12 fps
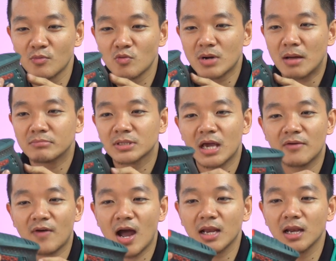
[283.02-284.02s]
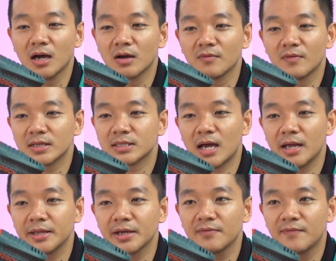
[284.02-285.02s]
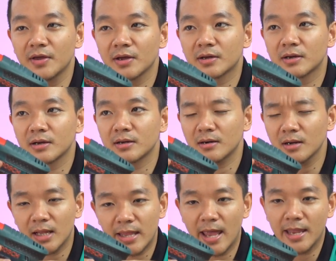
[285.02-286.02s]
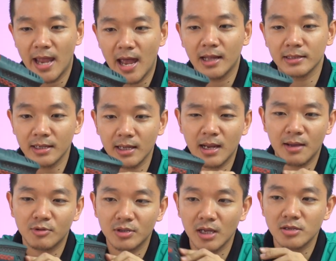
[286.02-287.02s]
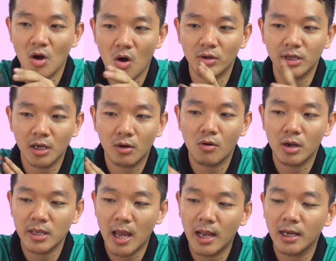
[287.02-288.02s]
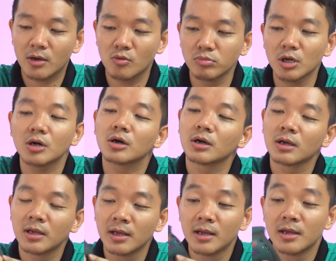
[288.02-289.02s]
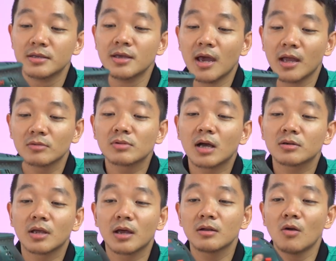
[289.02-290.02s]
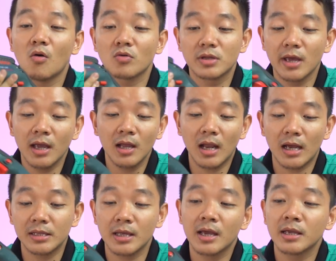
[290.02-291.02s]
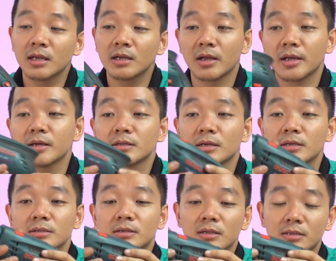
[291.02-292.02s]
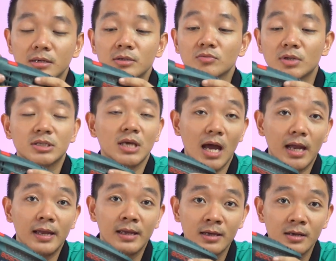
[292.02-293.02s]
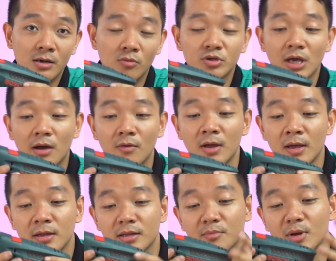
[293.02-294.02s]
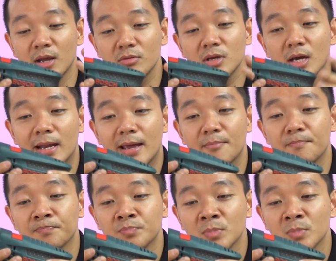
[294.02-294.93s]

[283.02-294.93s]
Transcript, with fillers: một năm xài vài lần và xài những cái việc rất là nhẹ nhàng thì anh em có thể chọn những cái khoang nhái này cũng được về chúng ta có thể độ chế lại dây này kia về các thứ chúng ta xài không sao nhưng mà nếu như anh em